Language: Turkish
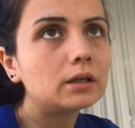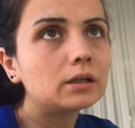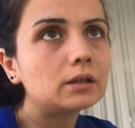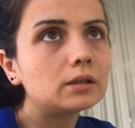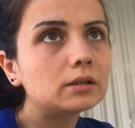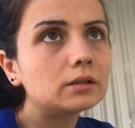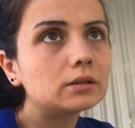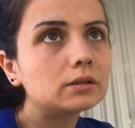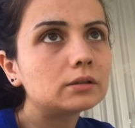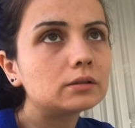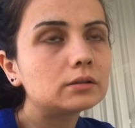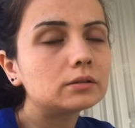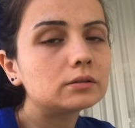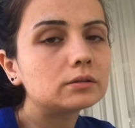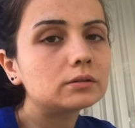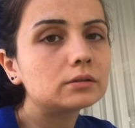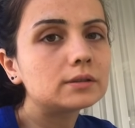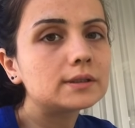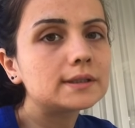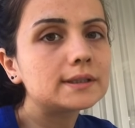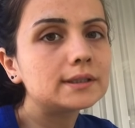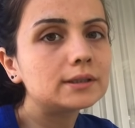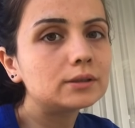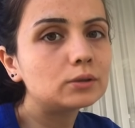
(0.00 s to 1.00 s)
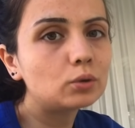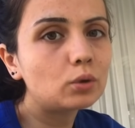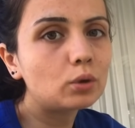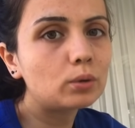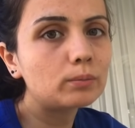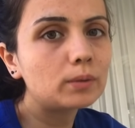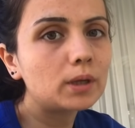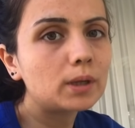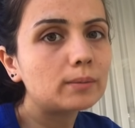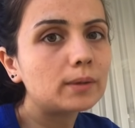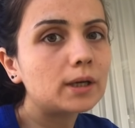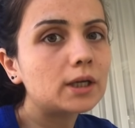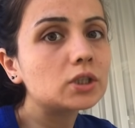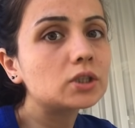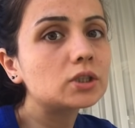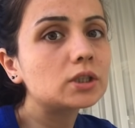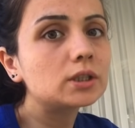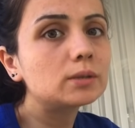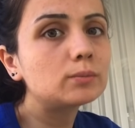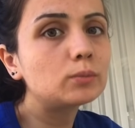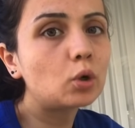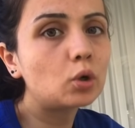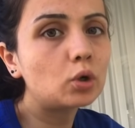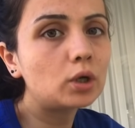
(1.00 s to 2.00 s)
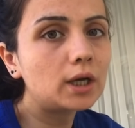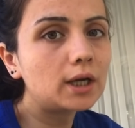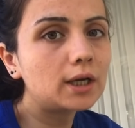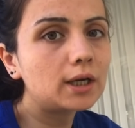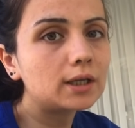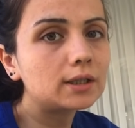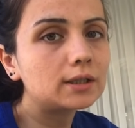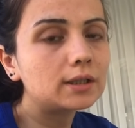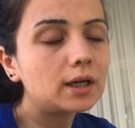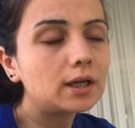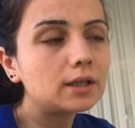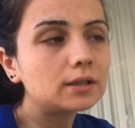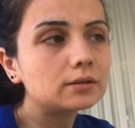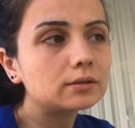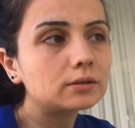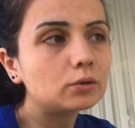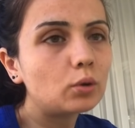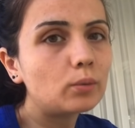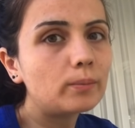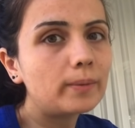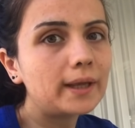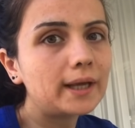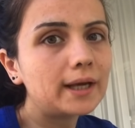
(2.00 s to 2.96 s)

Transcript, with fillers: Ee, sinir olmaya başladım. Hole kadar o